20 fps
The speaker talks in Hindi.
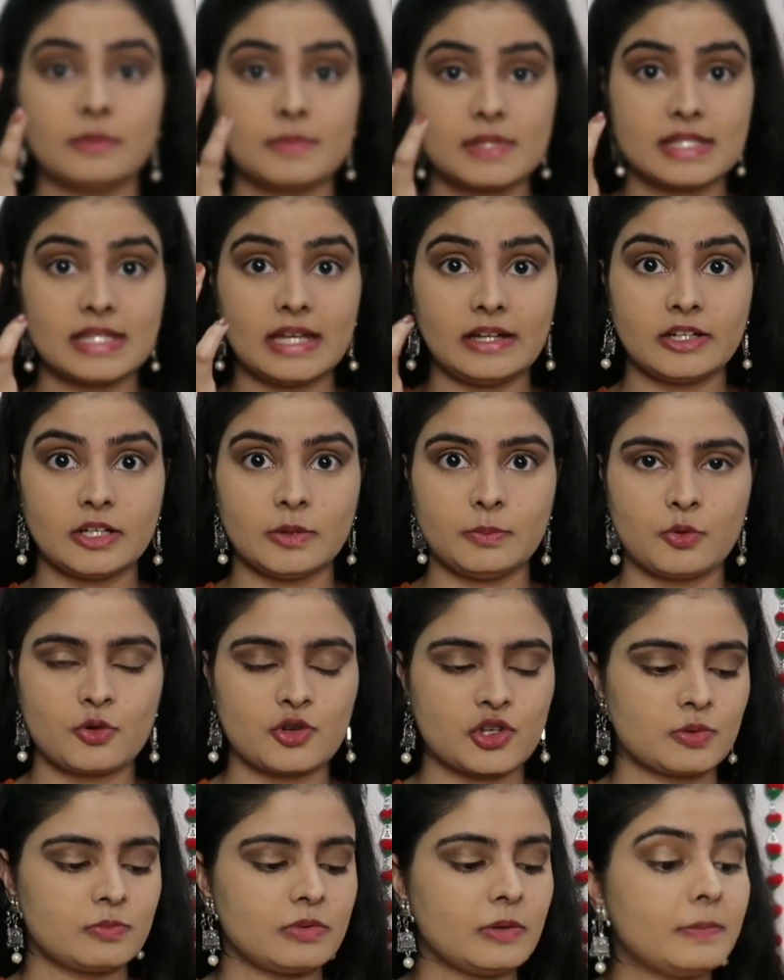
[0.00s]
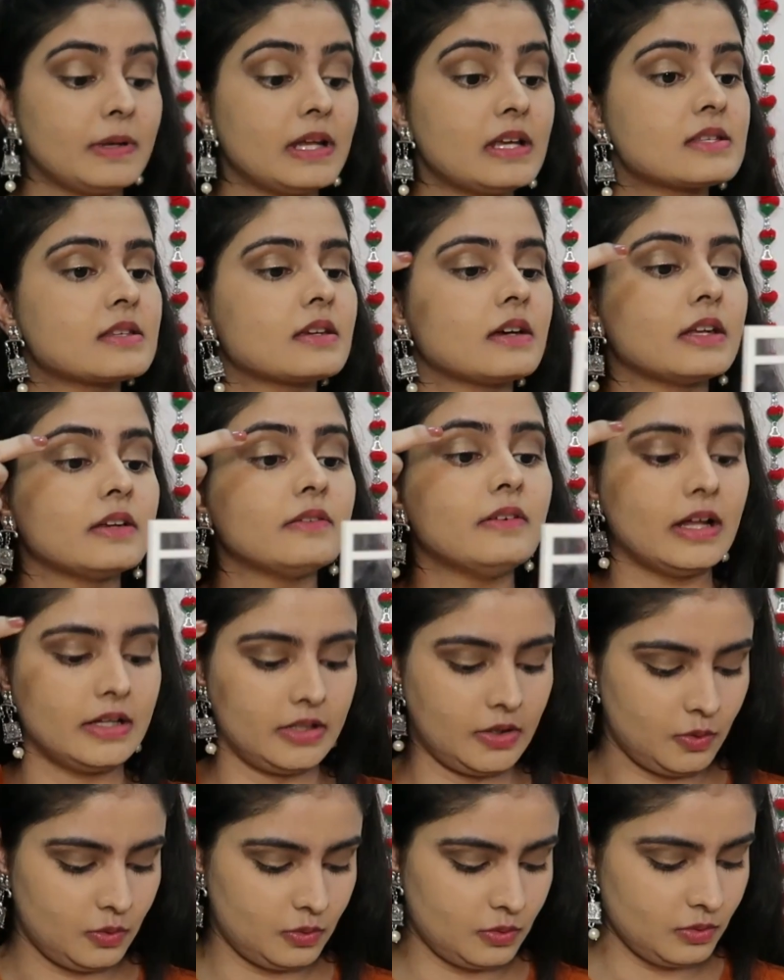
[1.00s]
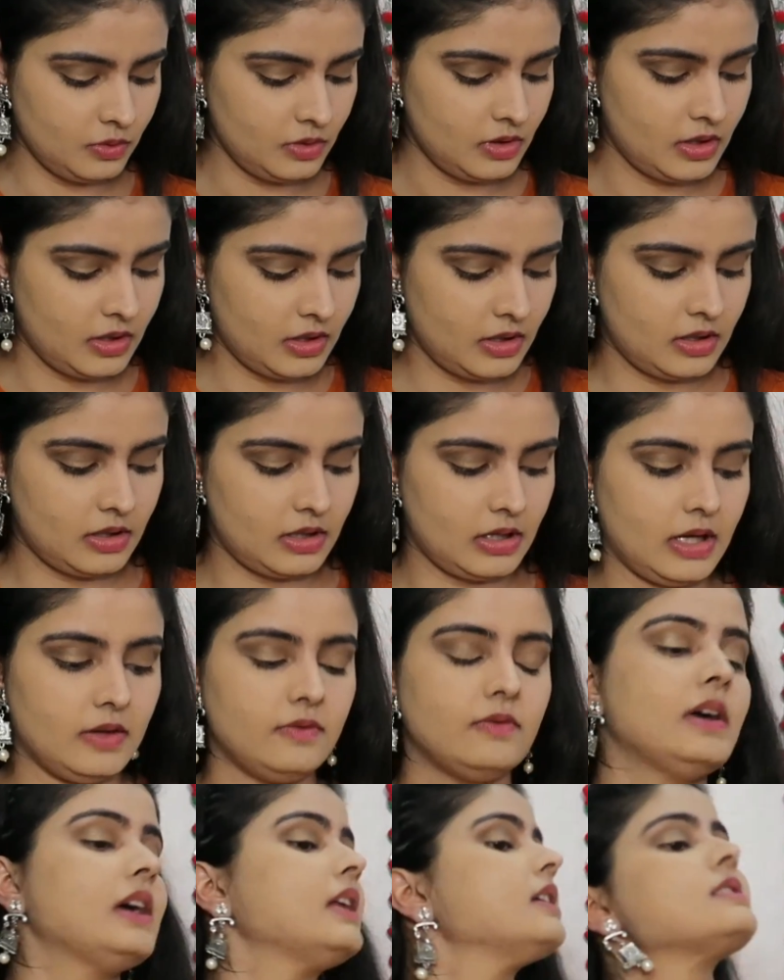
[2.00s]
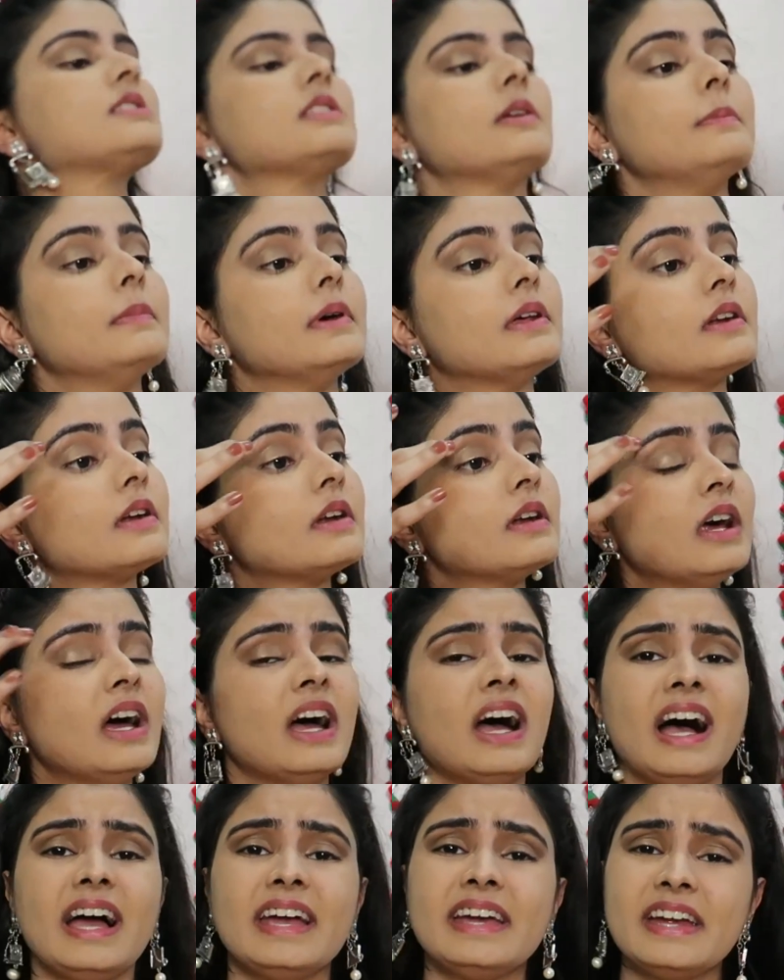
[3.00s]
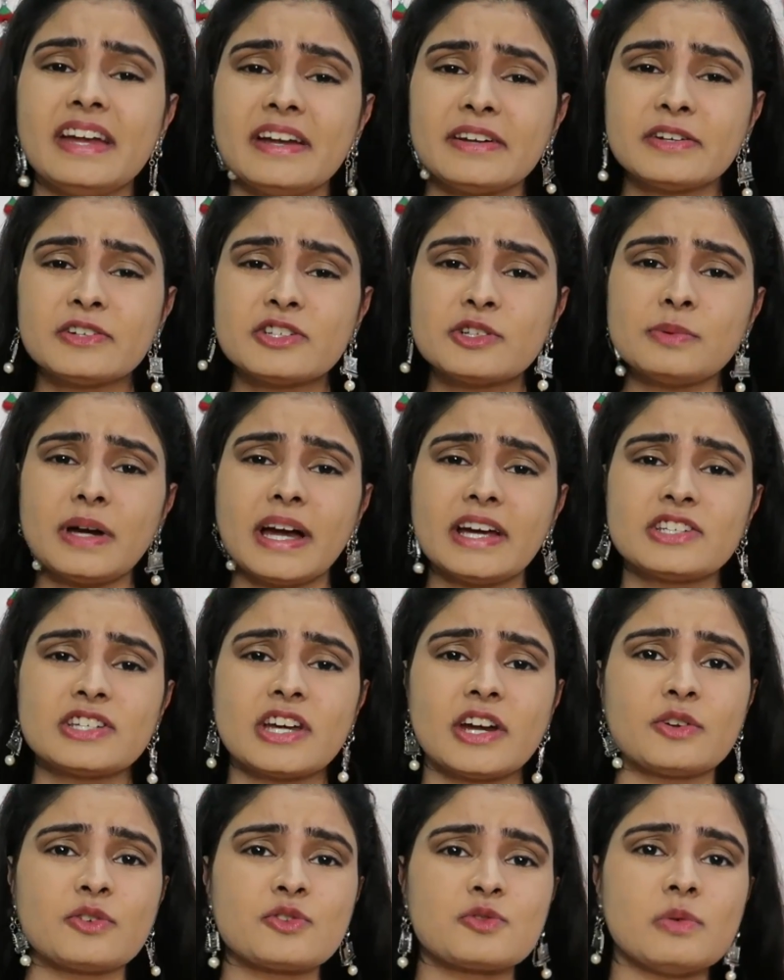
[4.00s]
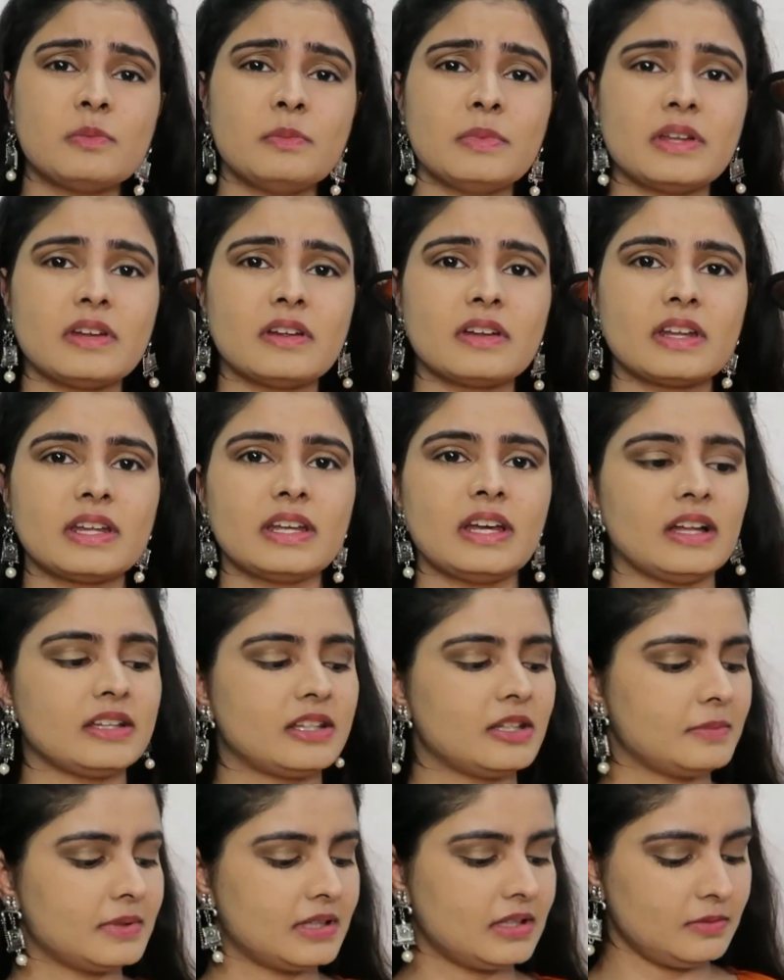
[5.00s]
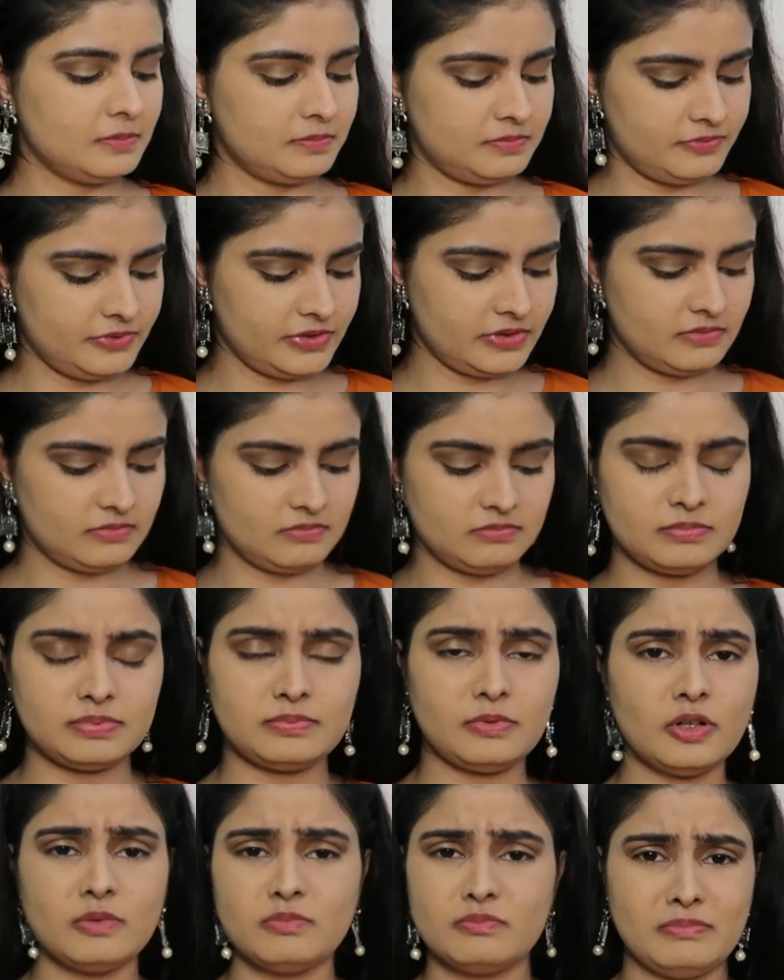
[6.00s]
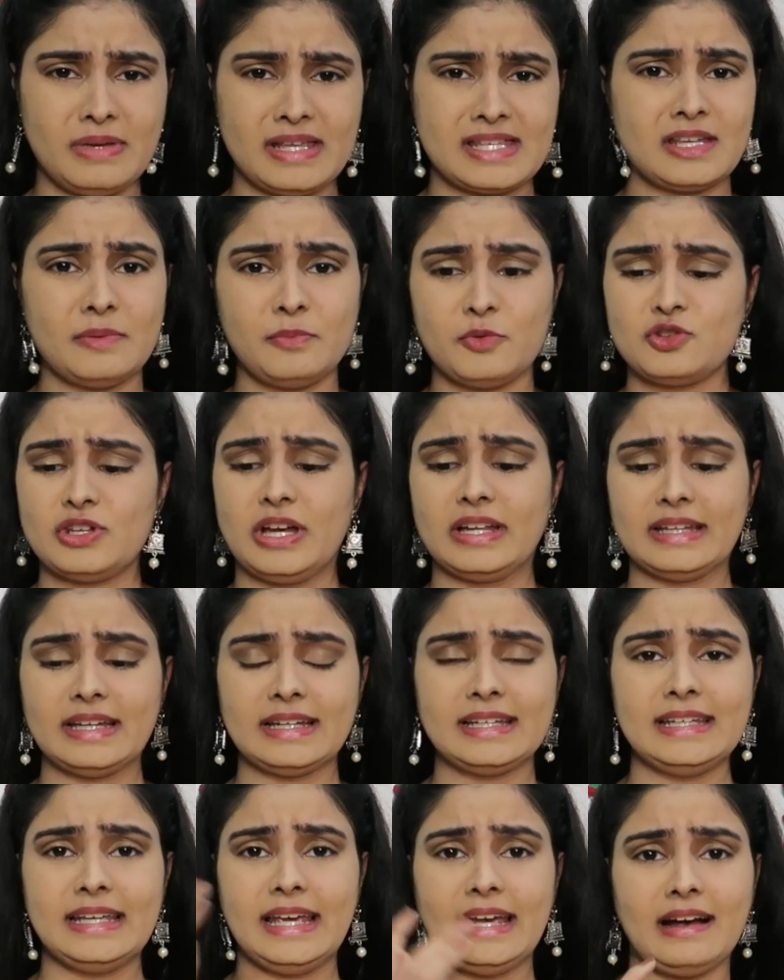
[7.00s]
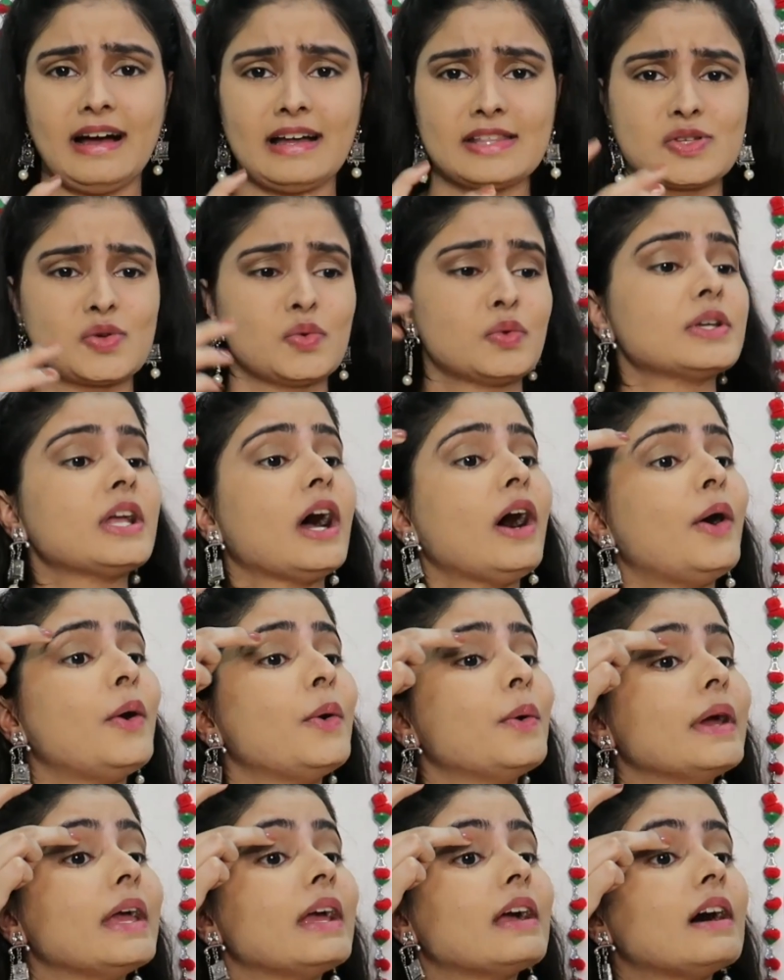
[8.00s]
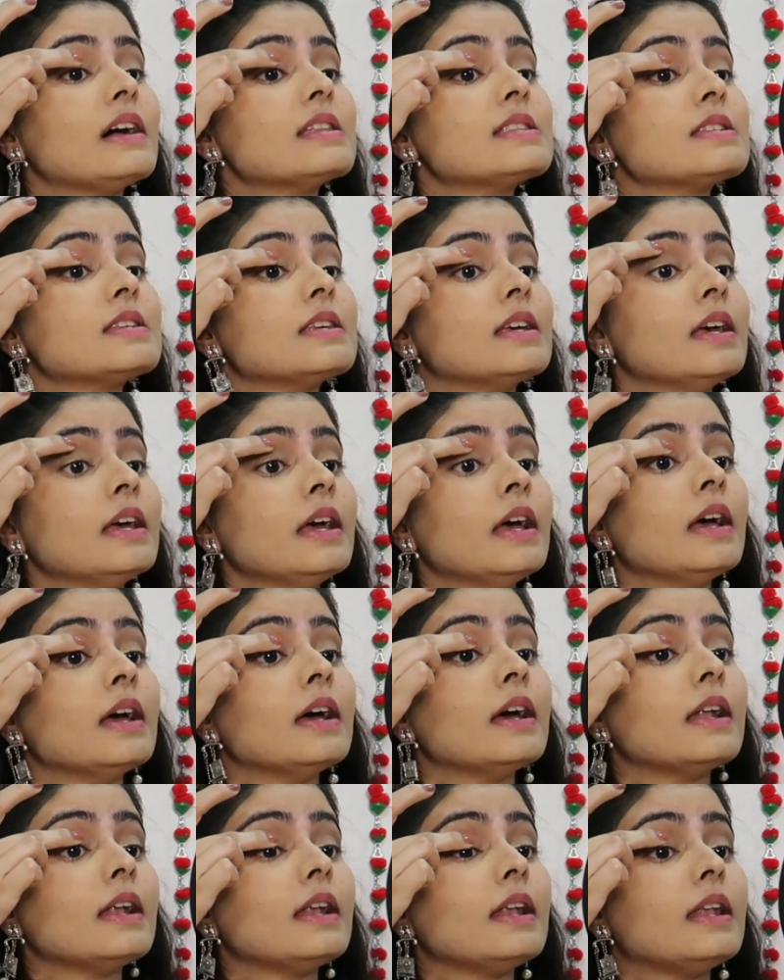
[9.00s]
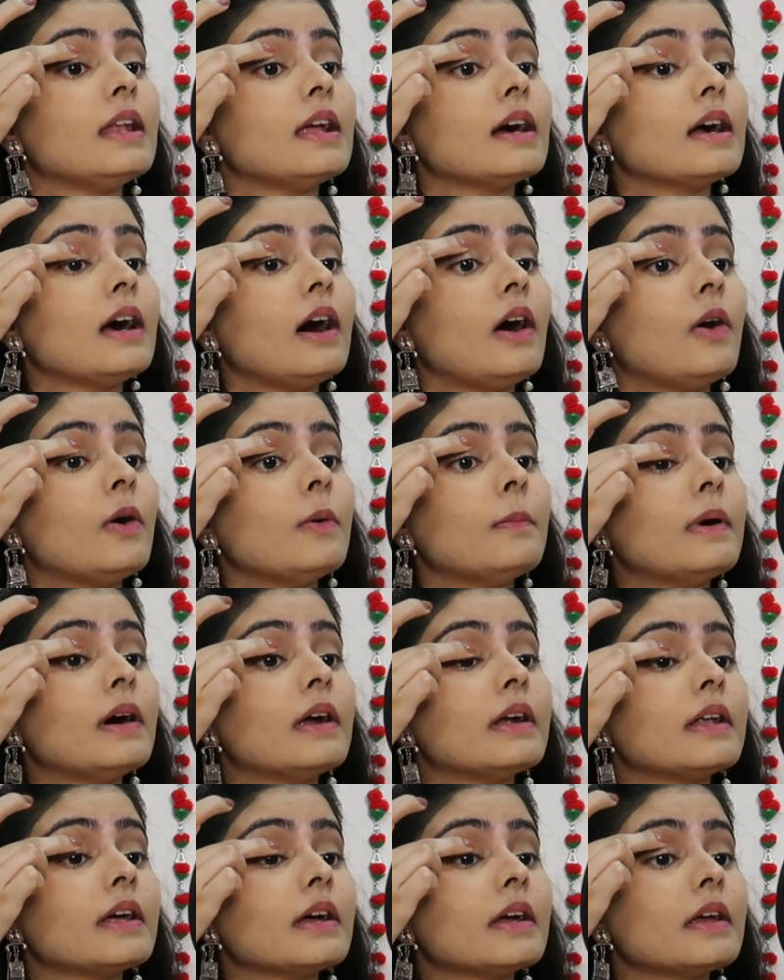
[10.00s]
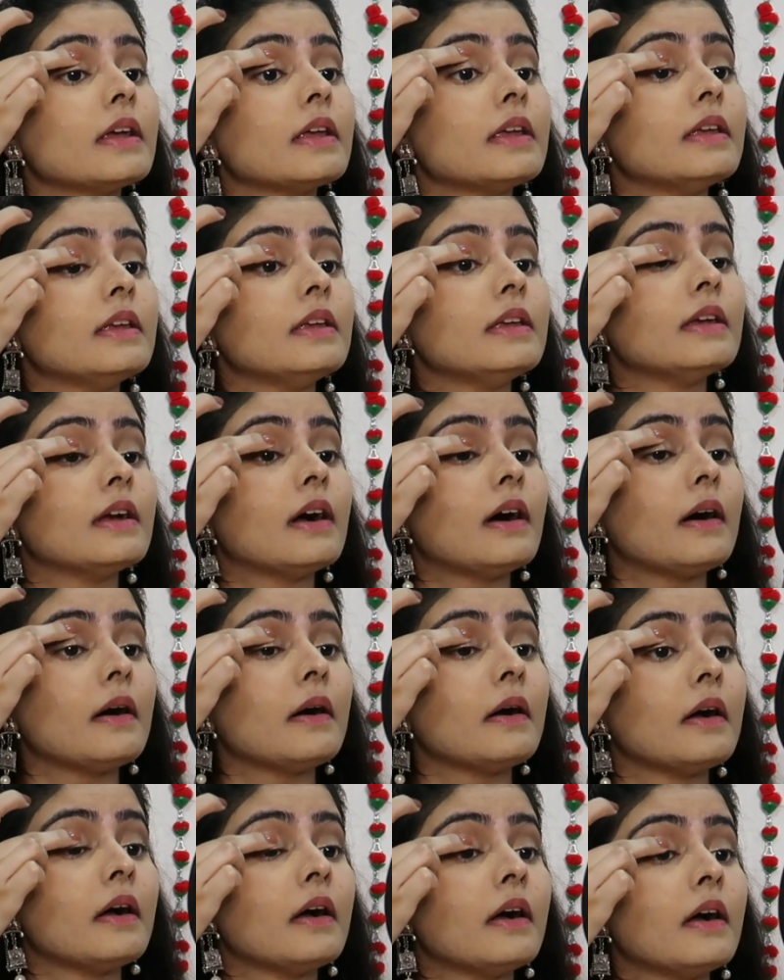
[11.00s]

एकदम सेंटर पोर्शन में प्लेस करने वाली हूँ एंड वेयर इज द मिरर आई हेटेड जब आई शेडोज में मिरर नहीं आते मतलब फिर बहुत मैसअप हो जाता है कि एक हाथ से उठाओ एक हाथ से लगाओ बट या yeah.